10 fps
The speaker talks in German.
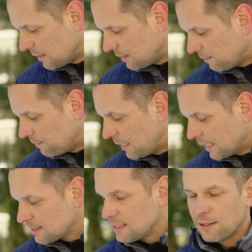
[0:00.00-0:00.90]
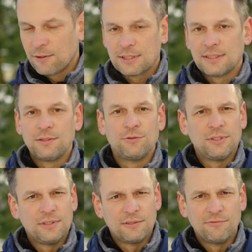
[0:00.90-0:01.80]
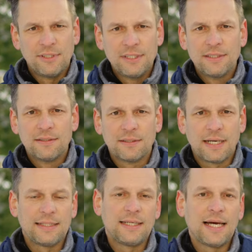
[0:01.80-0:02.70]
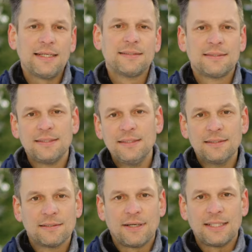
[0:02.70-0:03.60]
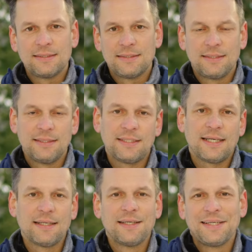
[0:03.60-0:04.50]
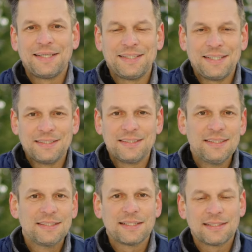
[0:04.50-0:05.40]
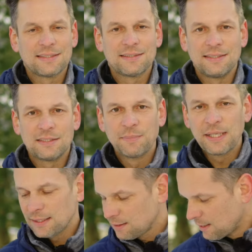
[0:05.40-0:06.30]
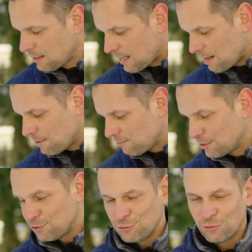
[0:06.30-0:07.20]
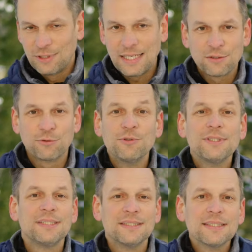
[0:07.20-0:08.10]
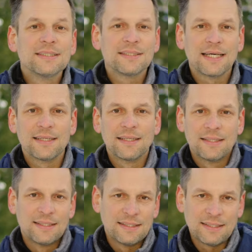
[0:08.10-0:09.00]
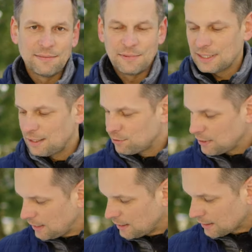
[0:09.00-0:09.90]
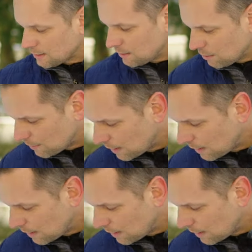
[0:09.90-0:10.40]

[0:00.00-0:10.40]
ähm, lernt sie auch, dass sie durch dieses wilde an der Leine ziehen quasi sich nicht da äh, entziehen kann, dass es nichts bringt. Aber wenn sie so nett ruhig hier sitzt, dann ähm, ist alles okay. Dann kriegt sie auch